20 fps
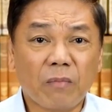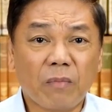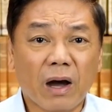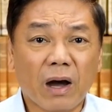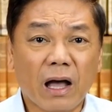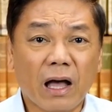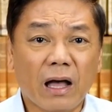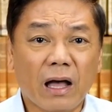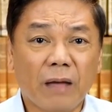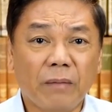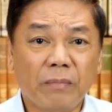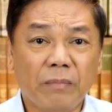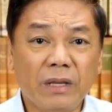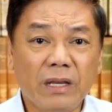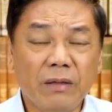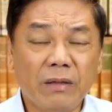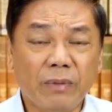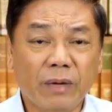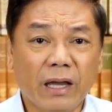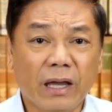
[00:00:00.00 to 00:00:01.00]
mga
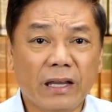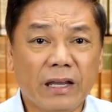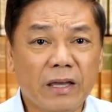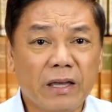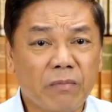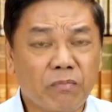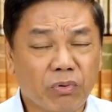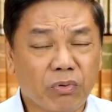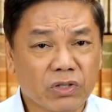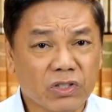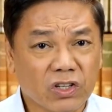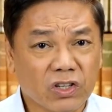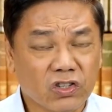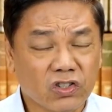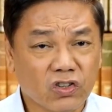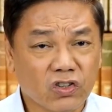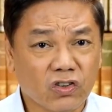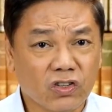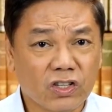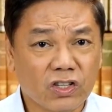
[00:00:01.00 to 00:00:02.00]
binibigay na
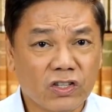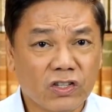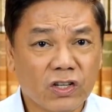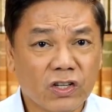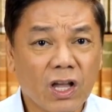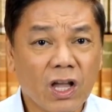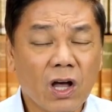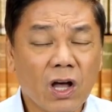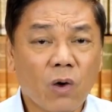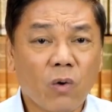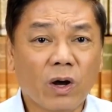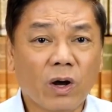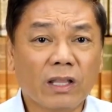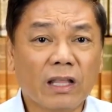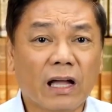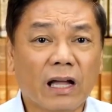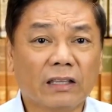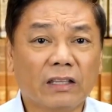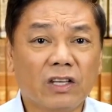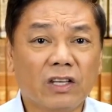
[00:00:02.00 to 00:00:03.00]
impositions. Huwag
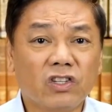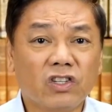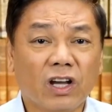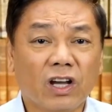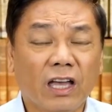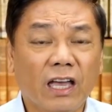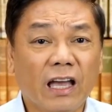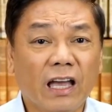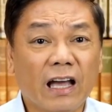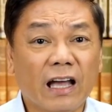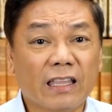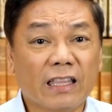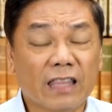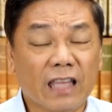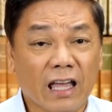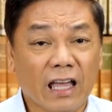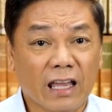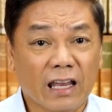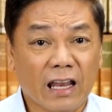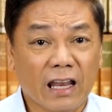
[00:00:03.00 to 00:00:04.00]
natin siyang
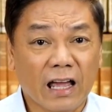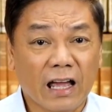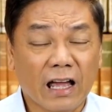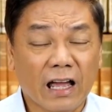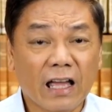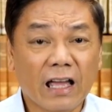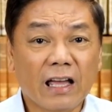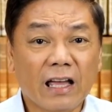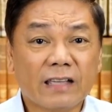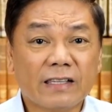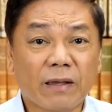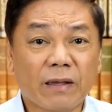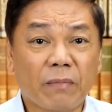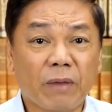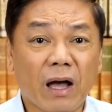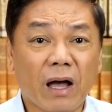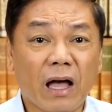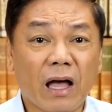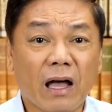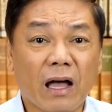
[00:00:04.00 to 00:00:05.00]
ikadena sa
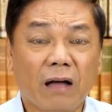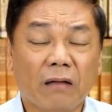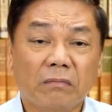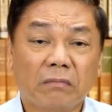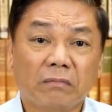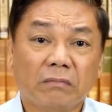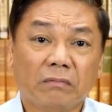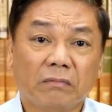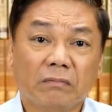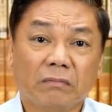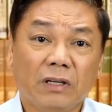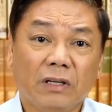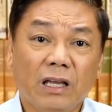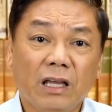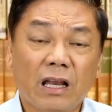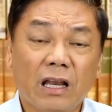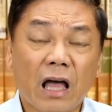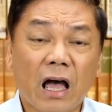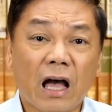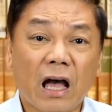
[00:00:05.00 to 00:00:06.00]
mga
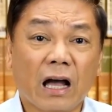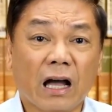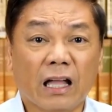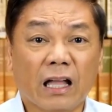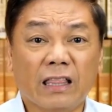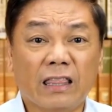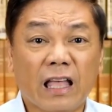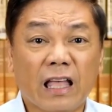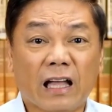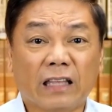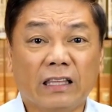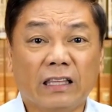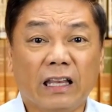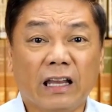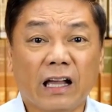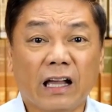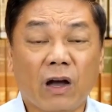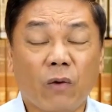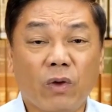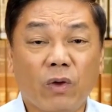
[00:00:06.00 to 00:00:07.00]
hinahangad
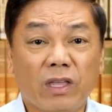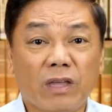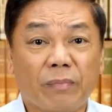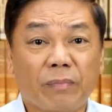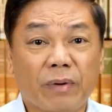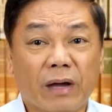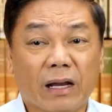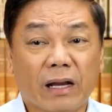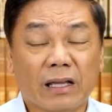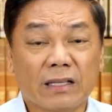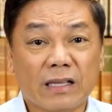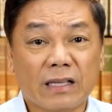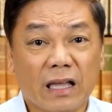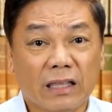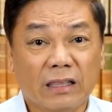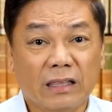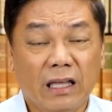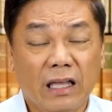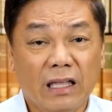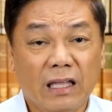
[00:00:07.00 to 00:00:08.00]
natin na gawin niya para
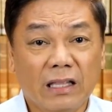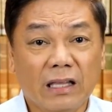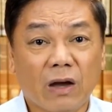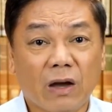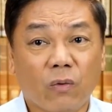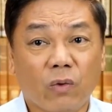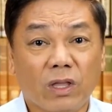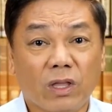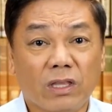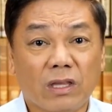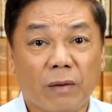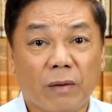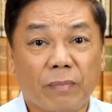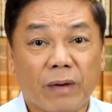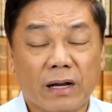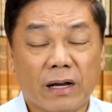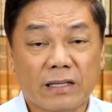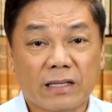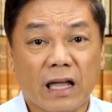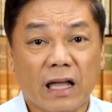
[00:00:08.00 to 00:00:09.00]
sa atin, gawin niya
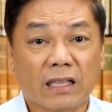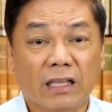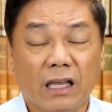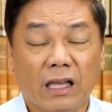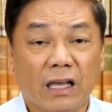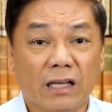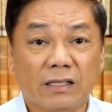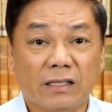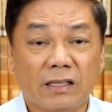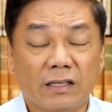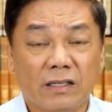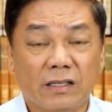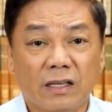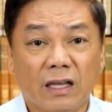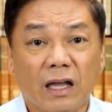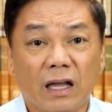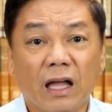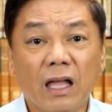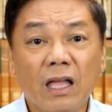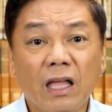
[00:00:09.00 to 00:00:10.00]
para sa ating
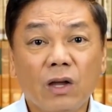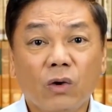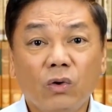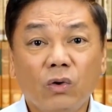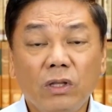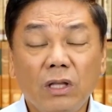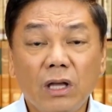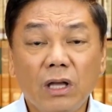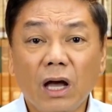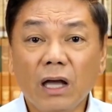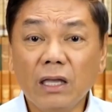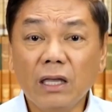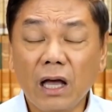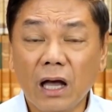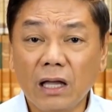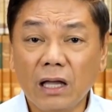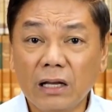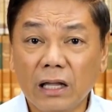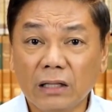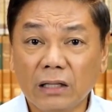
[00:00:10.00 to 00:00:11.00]
ikasisiya, kundi
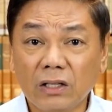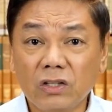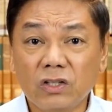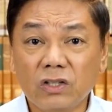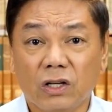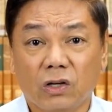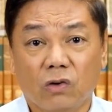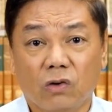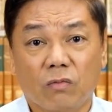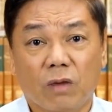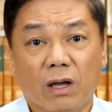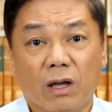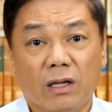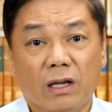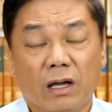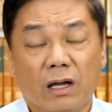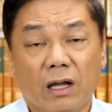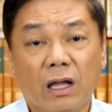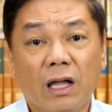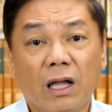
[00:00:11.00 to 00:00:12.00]
hayaan natin siyang
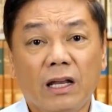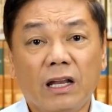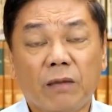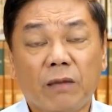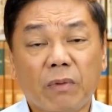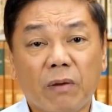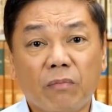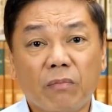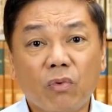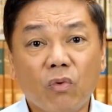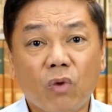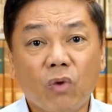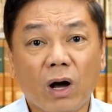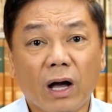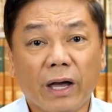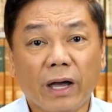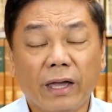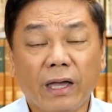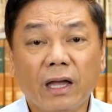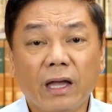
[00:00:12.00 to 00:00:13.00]
lumaya na
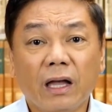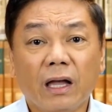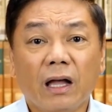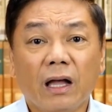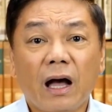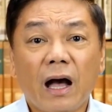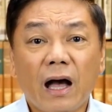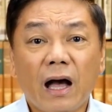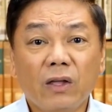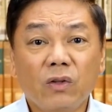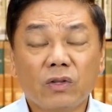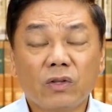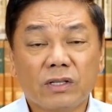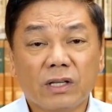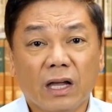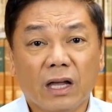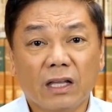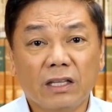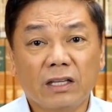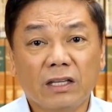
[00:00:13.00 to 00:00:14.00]
mabuhay ayon
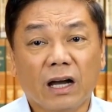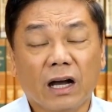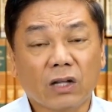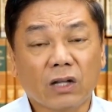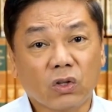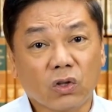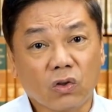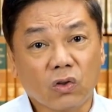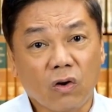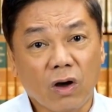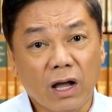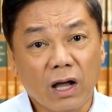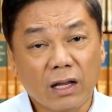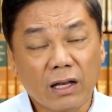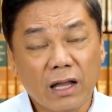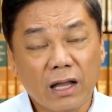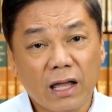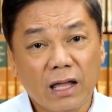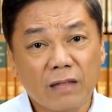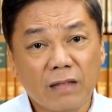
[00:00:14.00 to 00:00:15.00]
sa kanyang
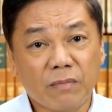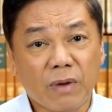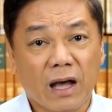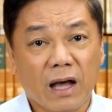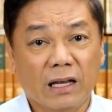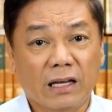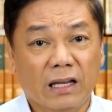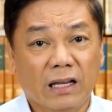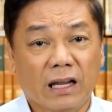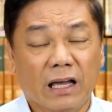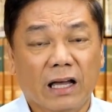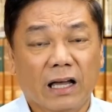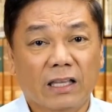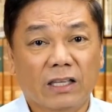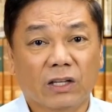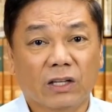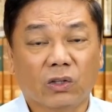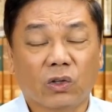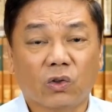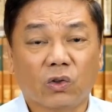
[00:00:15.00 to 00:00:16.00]
katotohanan, mahalin ang
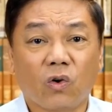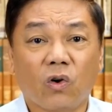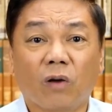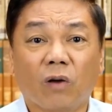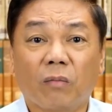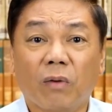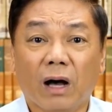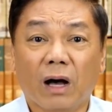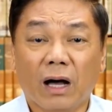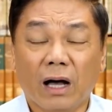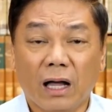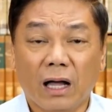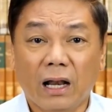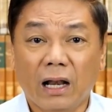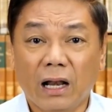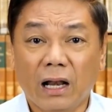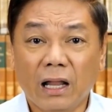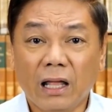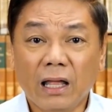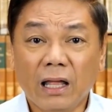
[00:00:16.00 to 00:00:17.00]
kanyang totoong
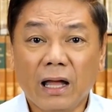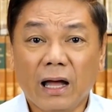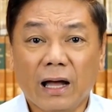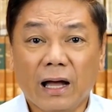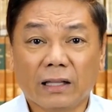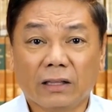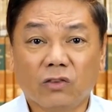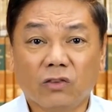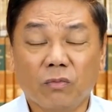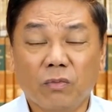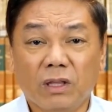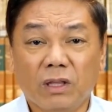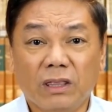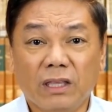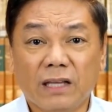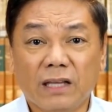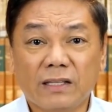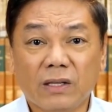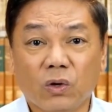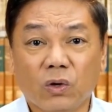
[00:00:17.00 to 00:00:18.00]
mahal, at
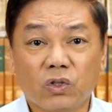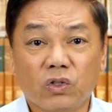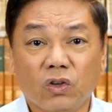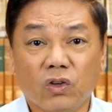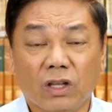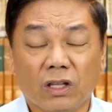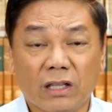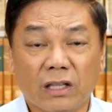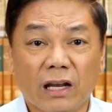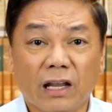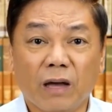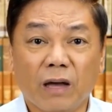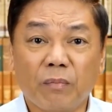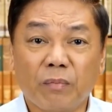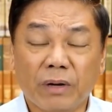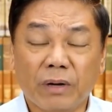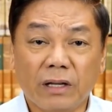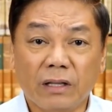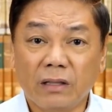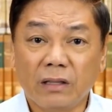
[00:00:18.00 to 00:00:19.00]
tumindig sa gusto niya
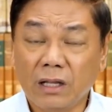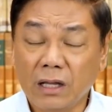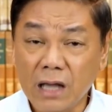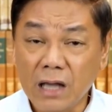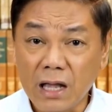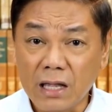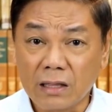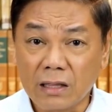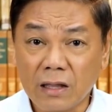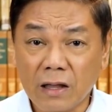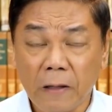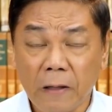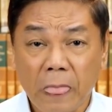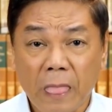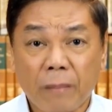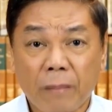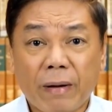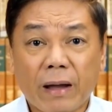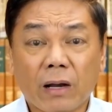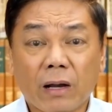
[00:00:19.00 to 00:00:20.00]
talagang panindigan
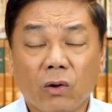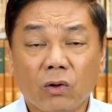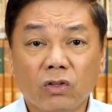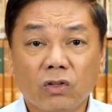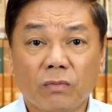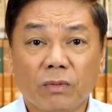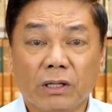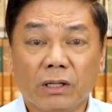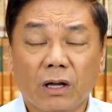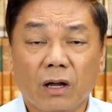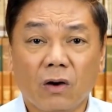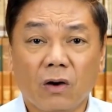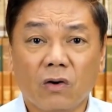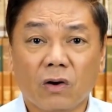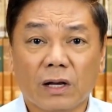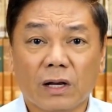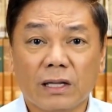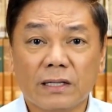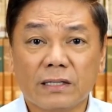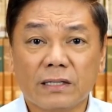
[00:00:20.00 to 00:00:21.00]
para kung dumating ang
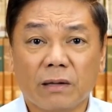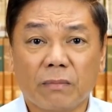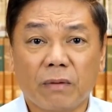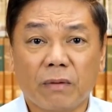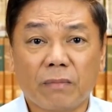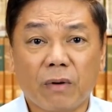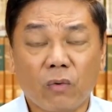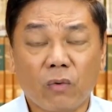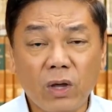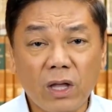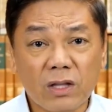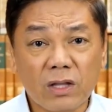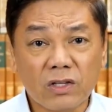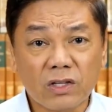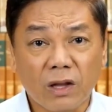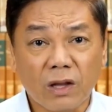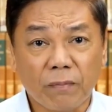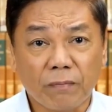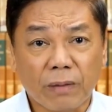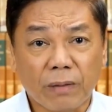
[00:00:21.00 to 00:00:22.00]
oras na mabawian
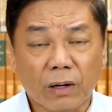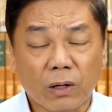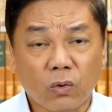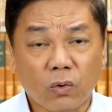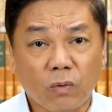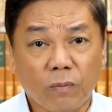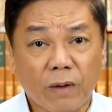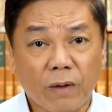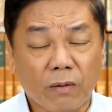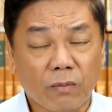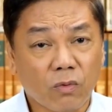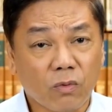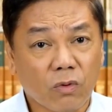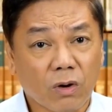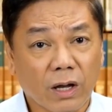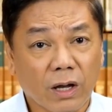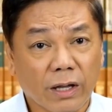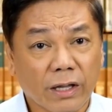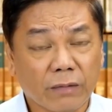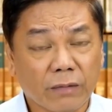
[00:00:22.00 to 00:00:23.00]
siya ng panglupang
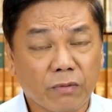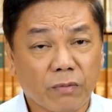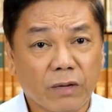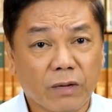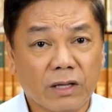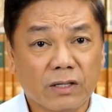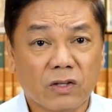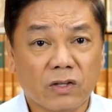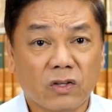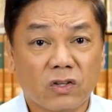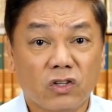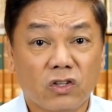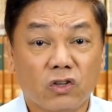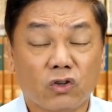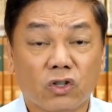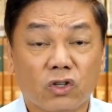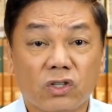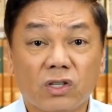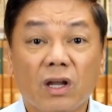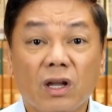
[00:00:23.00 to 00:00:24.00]
buhay at bumalik sa
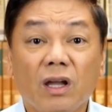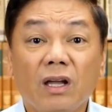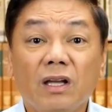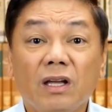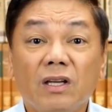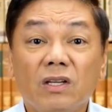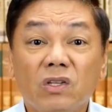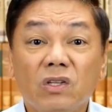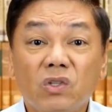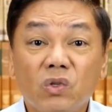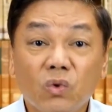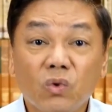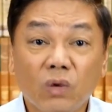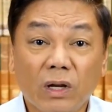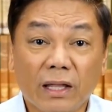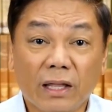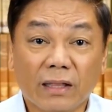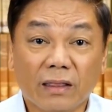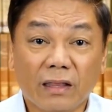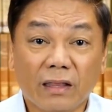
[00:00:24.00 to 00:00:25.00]
Diyos,
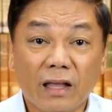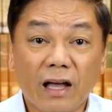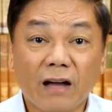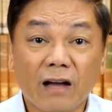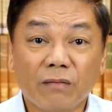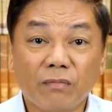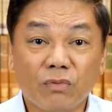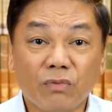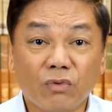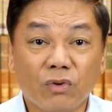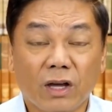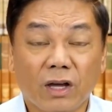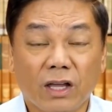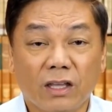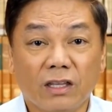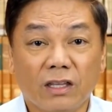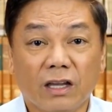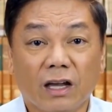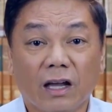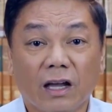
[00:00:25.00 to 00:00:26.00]
sulit ang
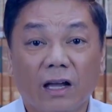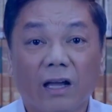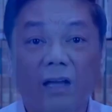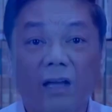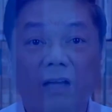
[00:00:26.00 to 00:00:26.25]
buhay niya